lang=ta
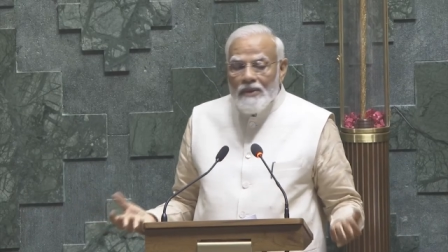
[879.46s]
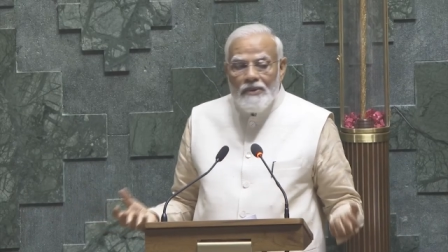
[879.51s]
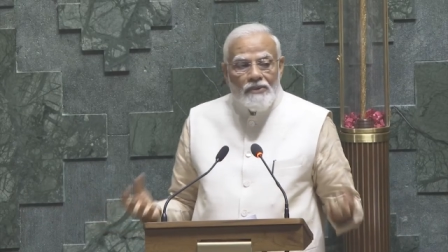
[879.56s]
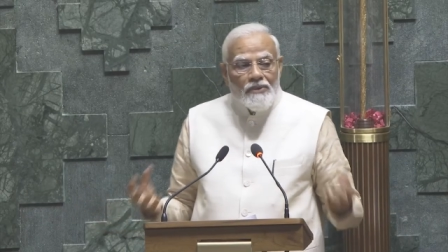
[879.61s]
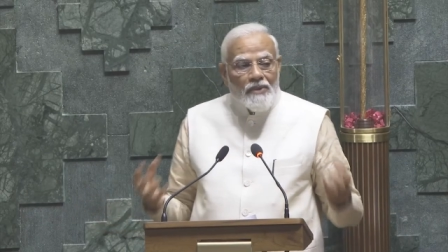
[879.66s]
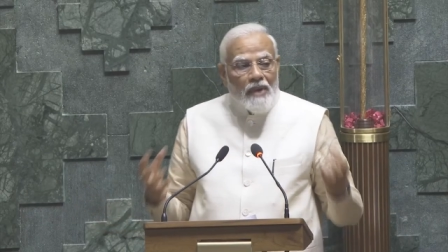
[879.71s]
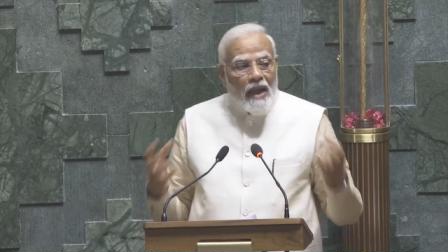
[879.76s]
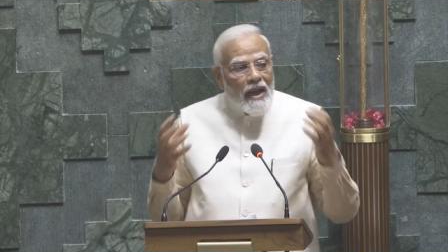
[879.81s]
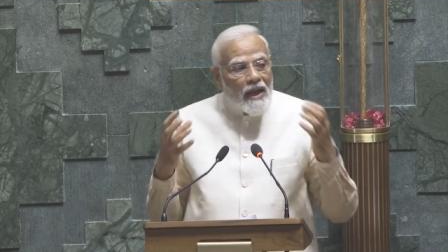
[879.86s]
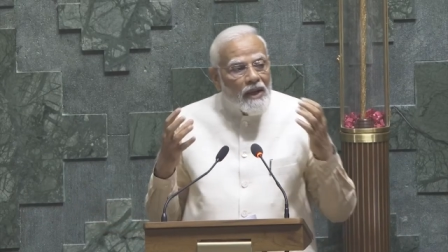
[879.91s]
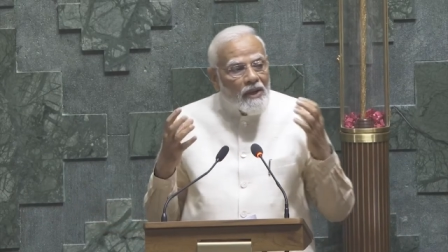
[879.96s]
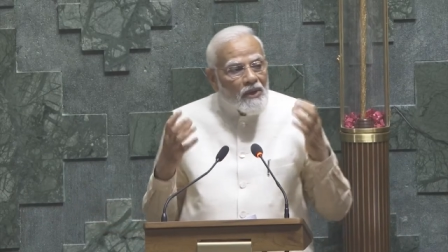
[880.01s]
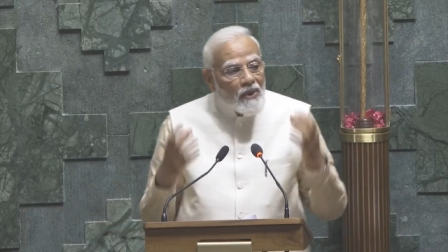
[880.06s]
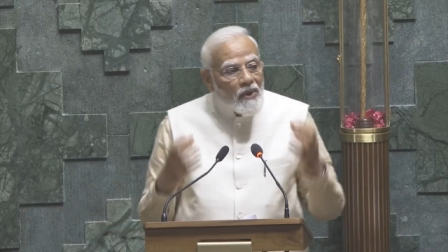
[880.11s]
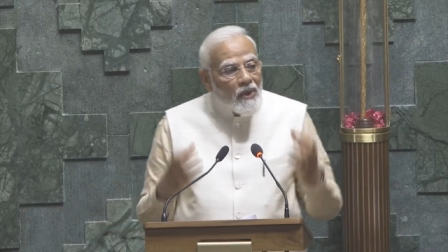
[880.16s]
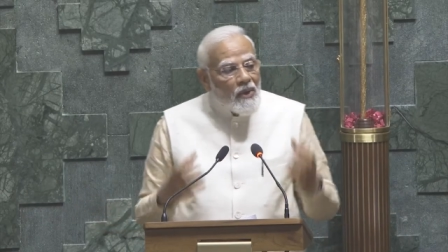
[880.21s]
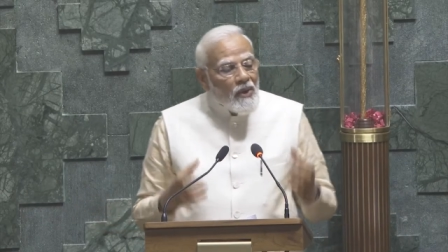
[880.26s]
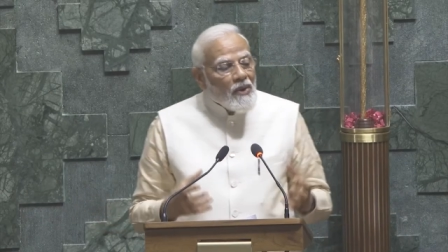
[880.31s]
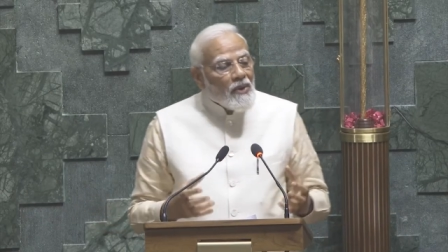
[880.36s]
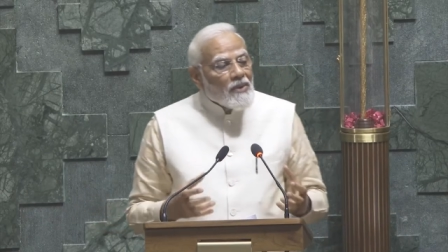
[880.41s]
பல
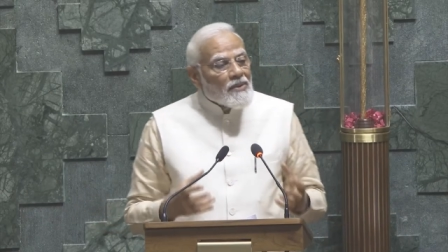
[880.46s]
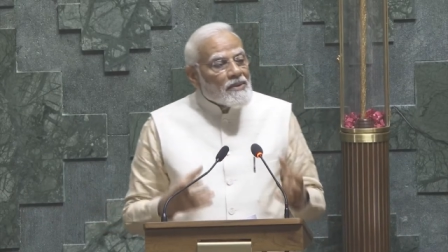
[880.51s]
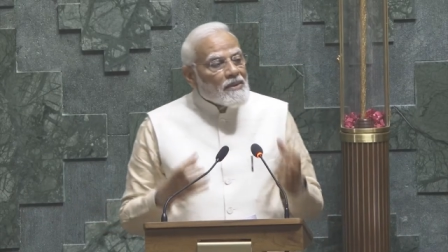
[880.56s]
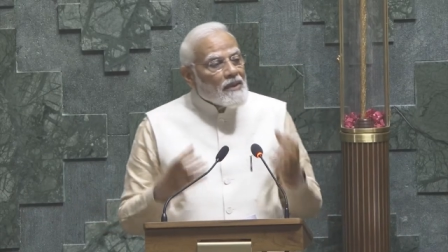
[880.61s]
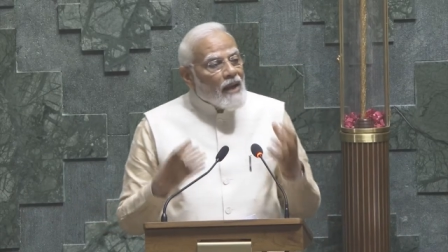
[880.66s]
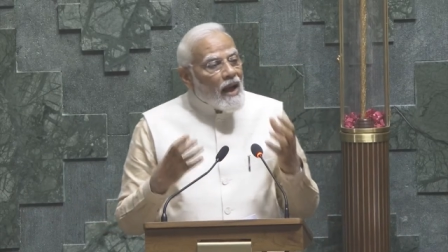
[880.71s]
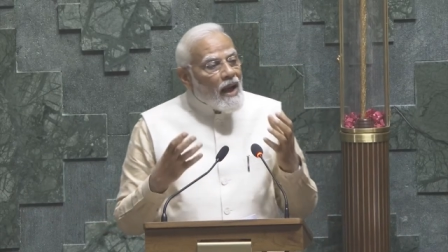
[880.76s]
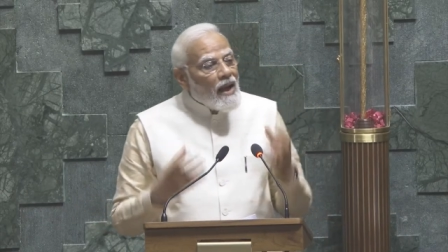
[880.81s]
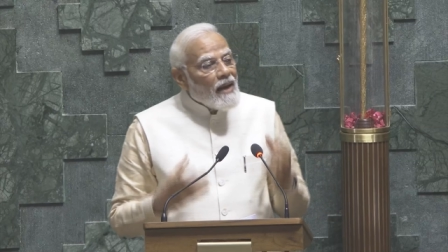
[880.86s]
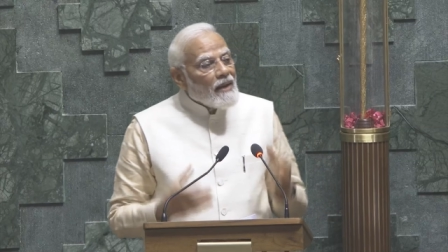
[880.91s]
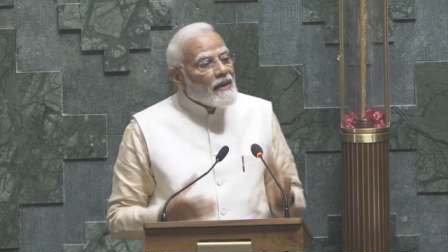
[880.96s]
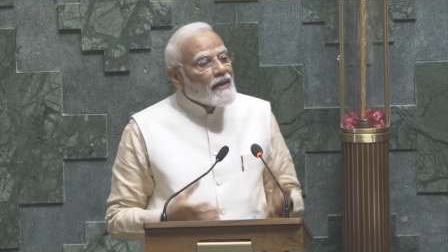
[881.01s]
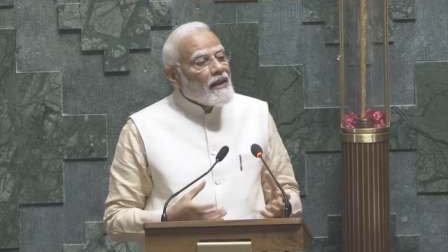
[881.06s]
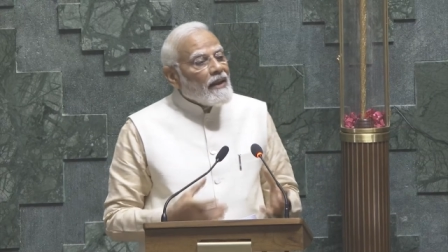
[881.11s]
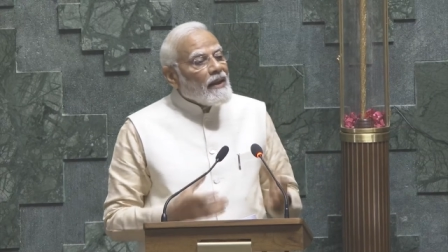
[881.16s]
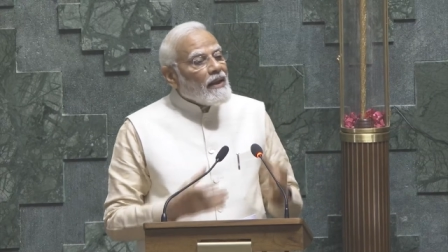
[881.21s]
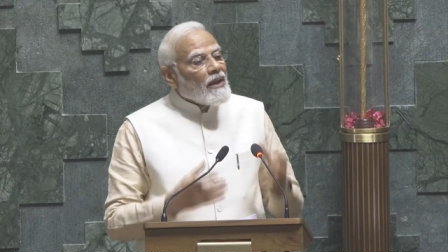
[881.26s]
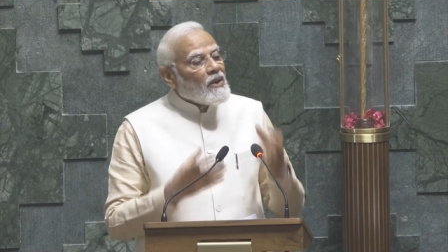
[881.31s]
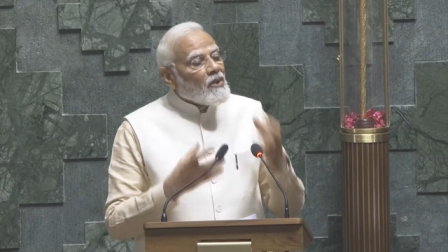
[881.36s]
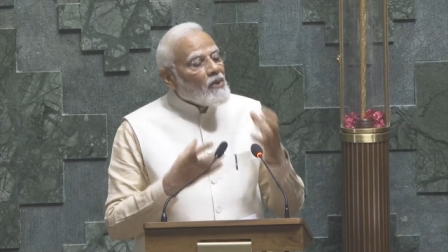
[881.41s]
நூற்றாண்டு கால
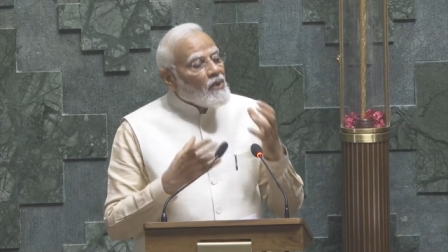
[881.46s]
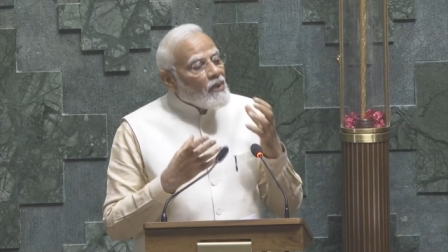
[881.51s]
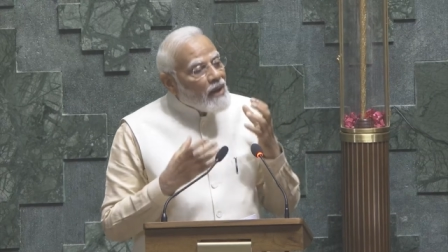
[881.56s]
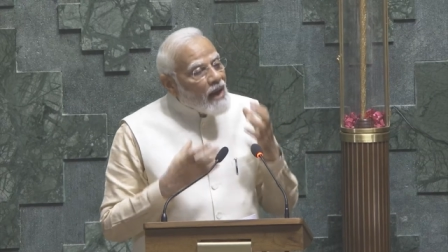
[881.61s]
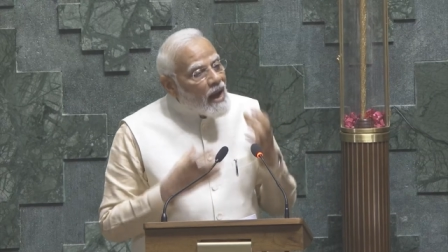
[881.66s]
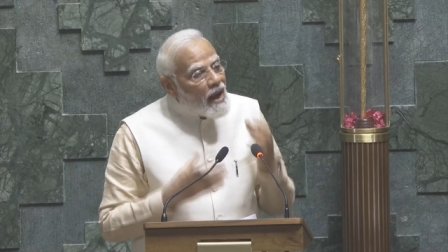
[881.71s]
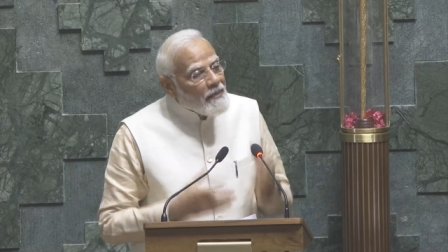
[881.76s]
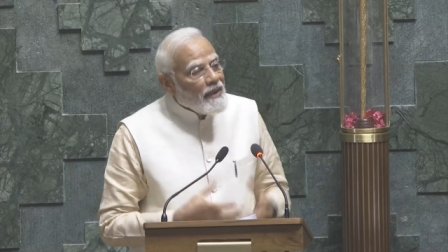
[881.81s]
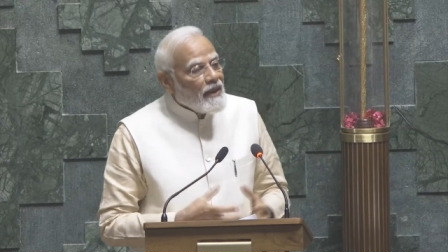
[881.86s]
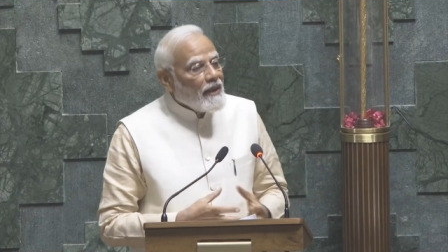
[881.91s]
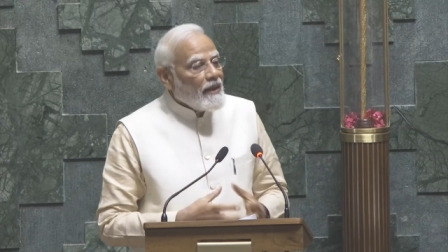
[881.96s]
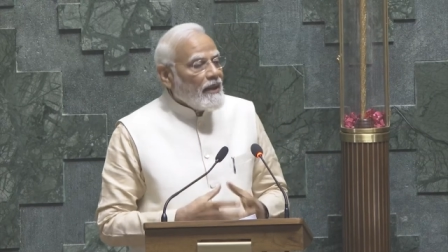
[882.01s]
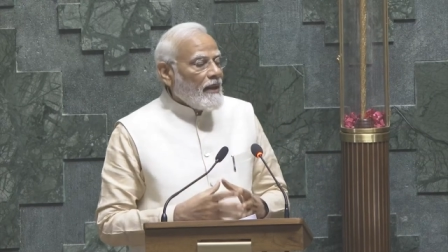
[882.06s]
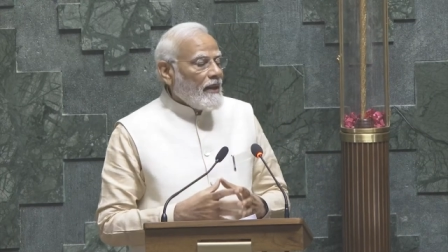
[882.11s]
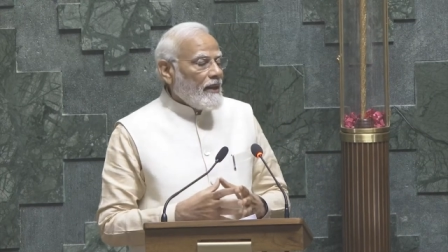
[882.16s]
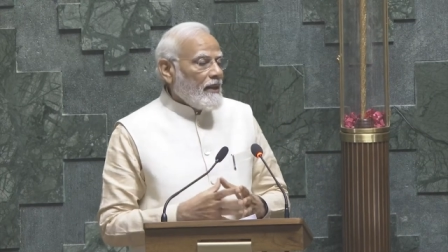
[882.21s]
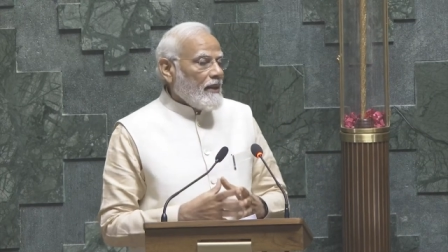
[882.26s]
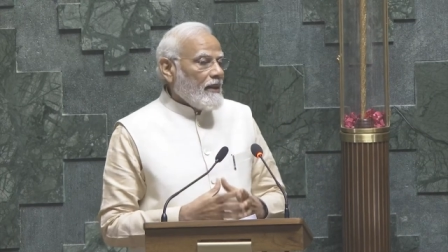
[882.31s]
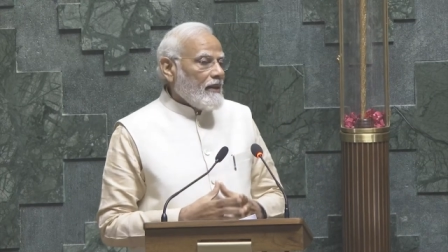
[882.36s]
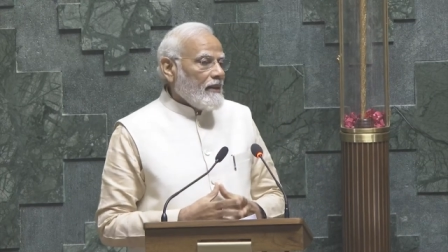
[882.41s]

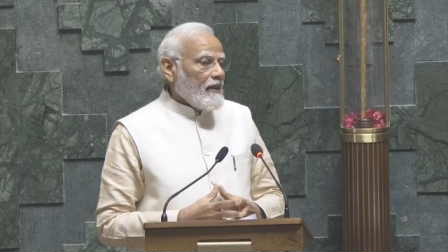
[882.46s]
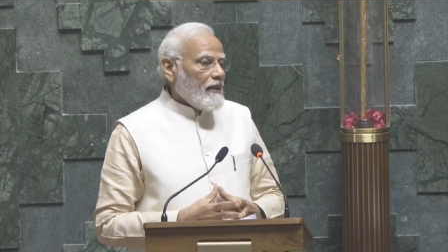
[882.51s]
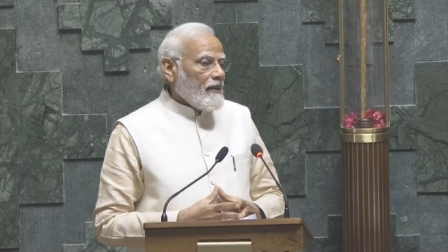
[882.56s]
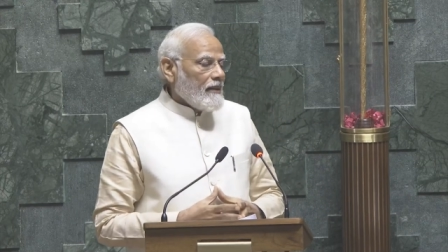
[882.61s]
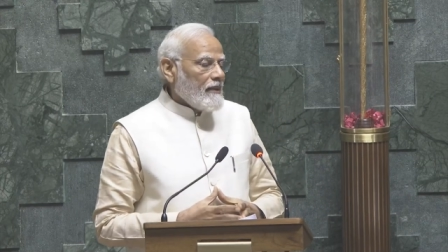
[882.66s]
அடிமைத்தனமானது